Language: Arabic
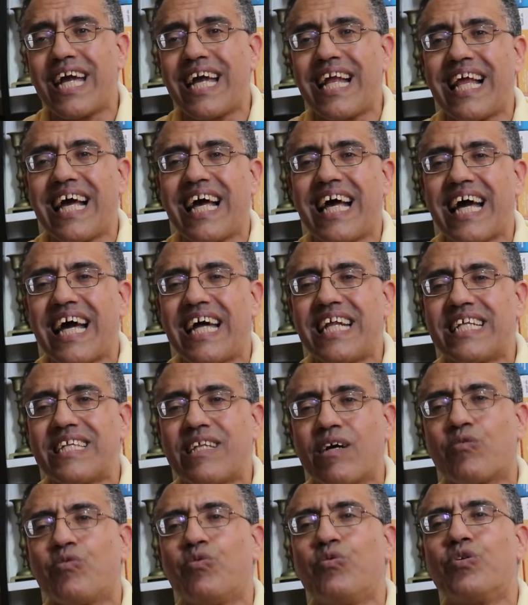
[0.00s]
إلى أن
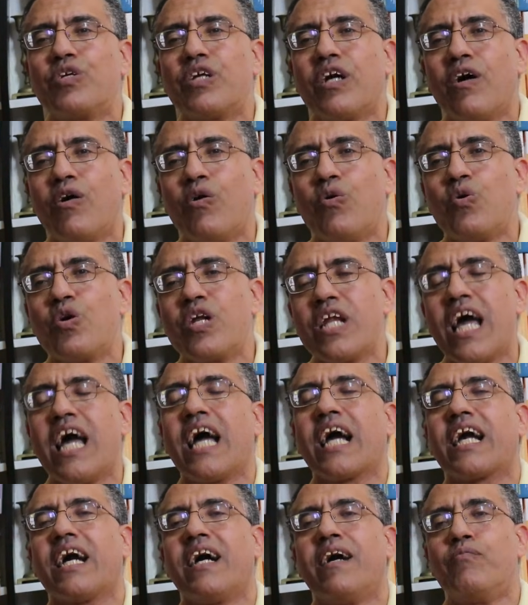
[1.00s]
تكون
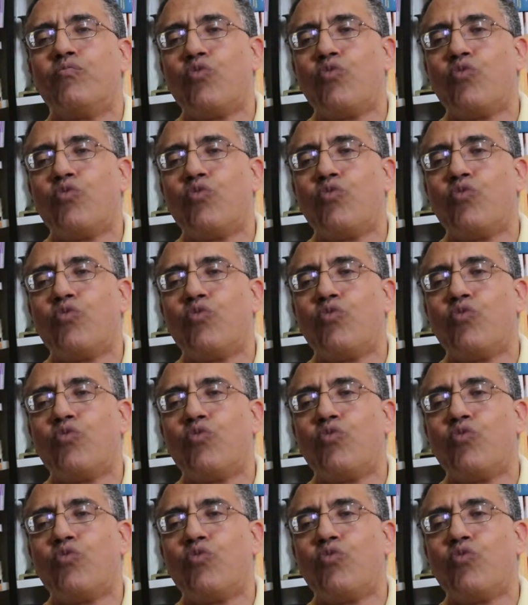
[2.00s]
هناك